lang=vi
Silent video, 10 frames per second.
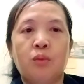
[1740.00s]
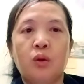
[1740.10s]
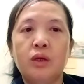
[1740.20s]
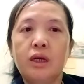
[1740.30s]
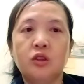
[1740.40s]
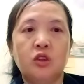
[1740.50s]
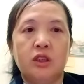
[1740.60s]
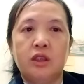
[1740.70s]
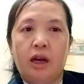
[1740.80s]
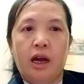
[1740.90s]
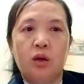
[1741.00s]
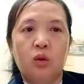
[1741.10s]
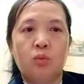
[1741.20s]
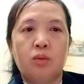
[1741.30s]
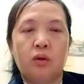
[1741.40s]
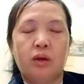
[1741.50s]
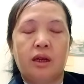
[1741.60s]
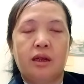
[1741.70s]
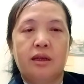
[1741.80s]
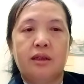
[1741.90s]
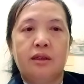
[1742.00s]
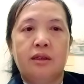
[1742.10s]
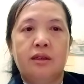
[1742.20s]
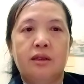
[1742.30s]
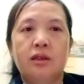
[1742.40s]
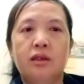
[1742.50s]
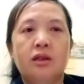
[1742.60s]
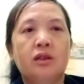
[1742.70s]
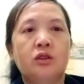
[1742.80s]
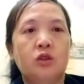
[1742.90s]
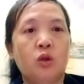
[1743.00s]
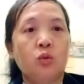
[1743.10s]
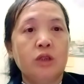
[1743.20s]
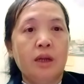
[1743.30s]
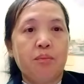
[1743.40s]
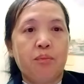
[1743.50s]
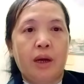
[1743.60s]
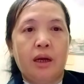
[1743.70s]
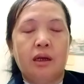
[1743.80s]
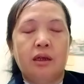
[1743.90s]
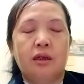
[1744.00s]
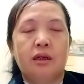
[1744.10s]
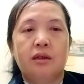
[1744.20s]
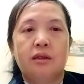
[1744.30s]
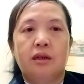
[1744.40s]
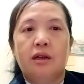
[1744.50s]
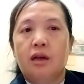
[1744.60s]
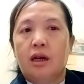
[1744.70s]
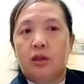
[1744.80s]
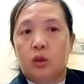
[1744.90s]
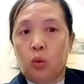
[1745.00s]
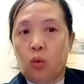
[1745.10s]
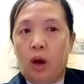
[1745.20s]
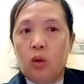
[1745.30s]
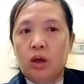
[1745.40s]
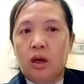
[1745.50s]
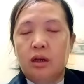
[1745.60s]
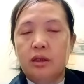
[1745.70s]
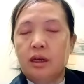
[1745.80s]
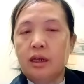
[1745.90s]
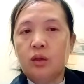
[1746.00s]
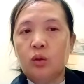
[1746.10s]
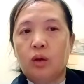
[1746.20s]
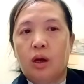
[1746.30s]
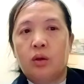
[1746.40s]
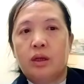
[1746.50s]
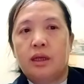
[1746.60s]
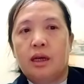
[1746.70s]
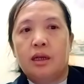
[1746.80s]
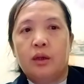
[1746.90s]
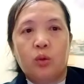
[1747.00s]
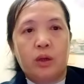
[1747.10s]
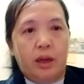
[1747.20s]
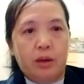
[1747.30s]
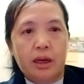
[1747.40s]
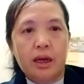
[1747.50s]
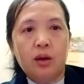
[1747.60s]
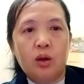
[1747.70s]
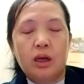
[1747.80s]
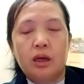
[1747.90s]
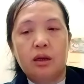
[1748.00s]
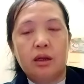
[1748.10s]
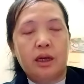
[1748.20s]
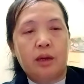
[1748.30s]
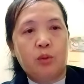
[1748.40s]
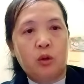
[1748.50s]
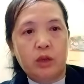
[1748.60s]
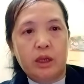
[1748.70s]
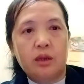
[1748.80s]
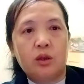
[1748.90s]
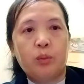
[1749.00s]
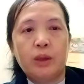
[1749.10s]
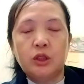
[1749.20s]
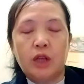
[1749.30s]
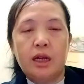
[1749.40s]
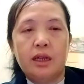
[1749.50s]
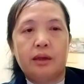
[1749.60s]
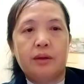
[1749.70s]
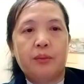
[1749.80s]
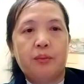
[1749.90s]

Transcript: mong nhưng chỉ cho cả luôn mong nè rong chắp lời tu khẩu nó giờ ít tu khẩu hết tiệt, là ua đẩy lá con lo đẩy mỗi vị nó đâu biết sai lại